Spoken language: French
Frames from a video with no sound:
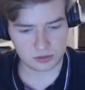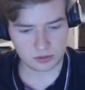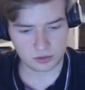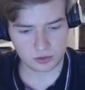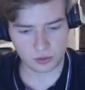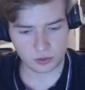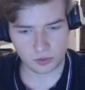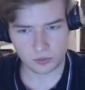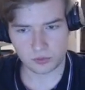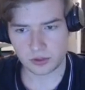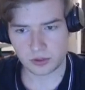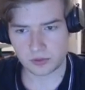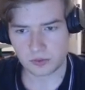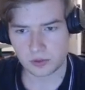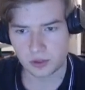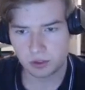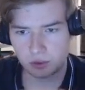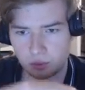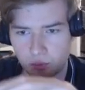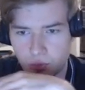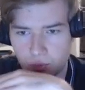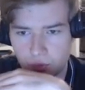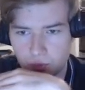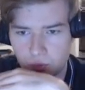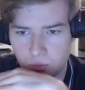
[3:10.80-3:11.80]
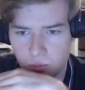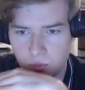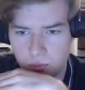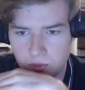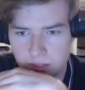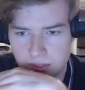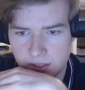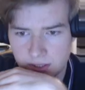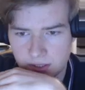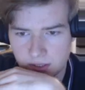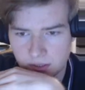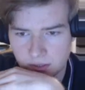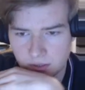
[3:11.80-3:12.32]
On va voir tout de
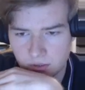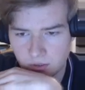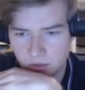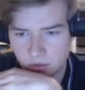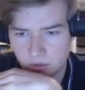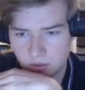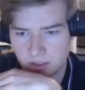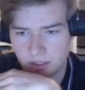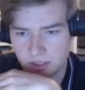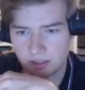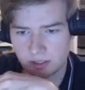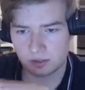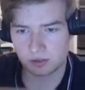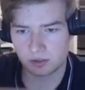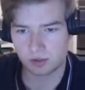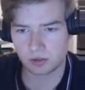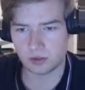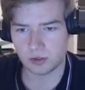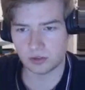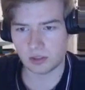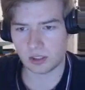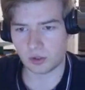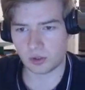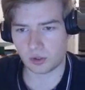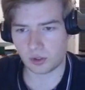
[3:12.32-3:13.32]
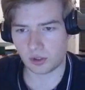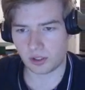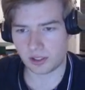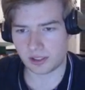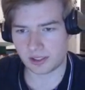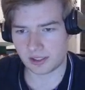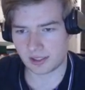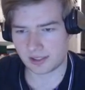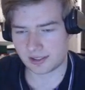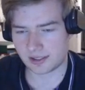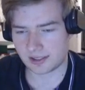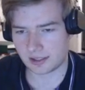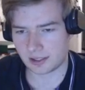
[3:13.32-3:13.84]
suite euh, Alors,
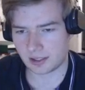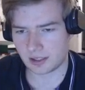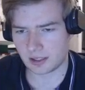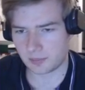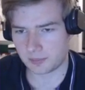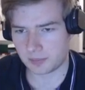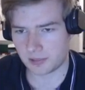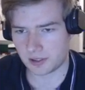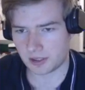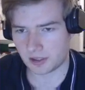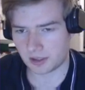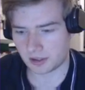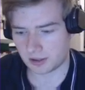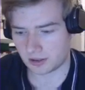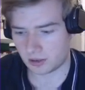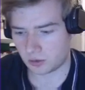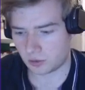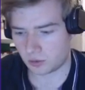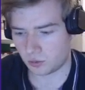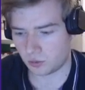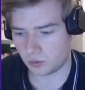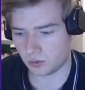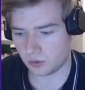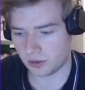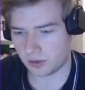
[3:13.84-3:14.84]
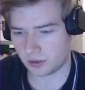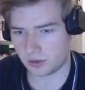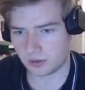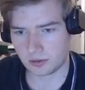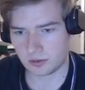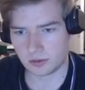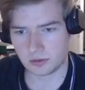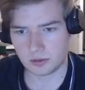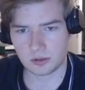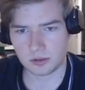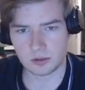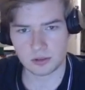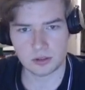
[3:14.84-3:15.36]
c'est très rapide, un hein, Xatu, ouais.
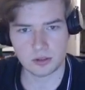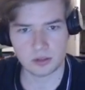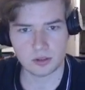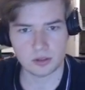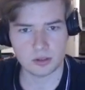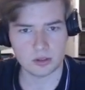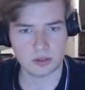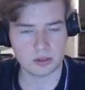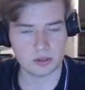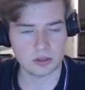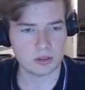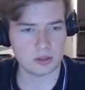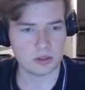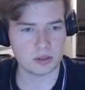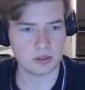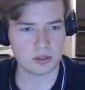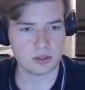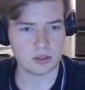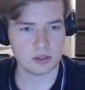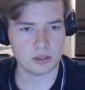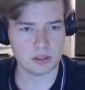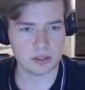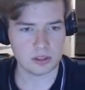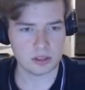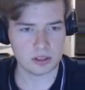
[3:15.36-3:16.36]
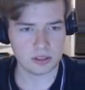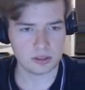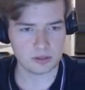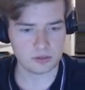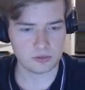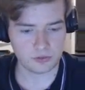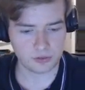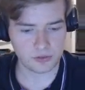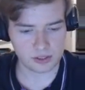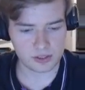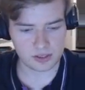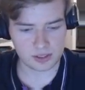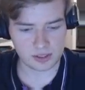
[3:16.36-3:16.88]
Et
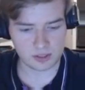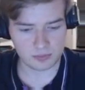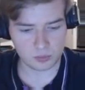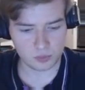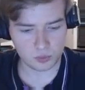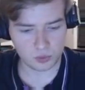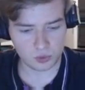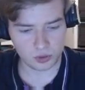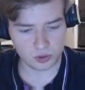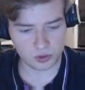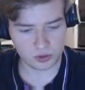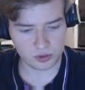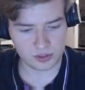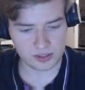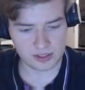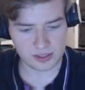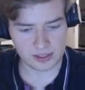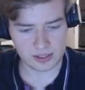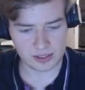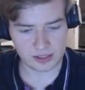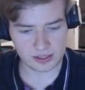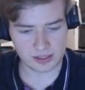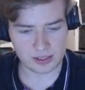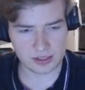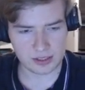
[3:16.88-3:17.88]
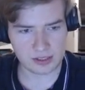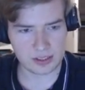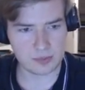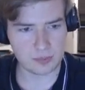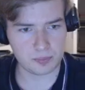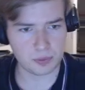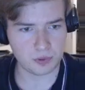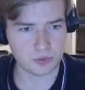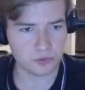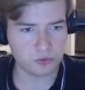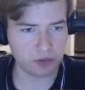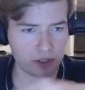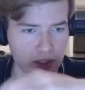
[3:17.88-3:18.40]
face à mon Oxy, qu'est-ce qu'il peut
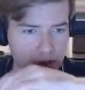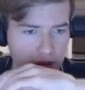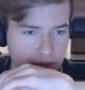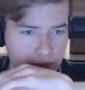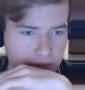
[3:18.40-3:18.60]
faire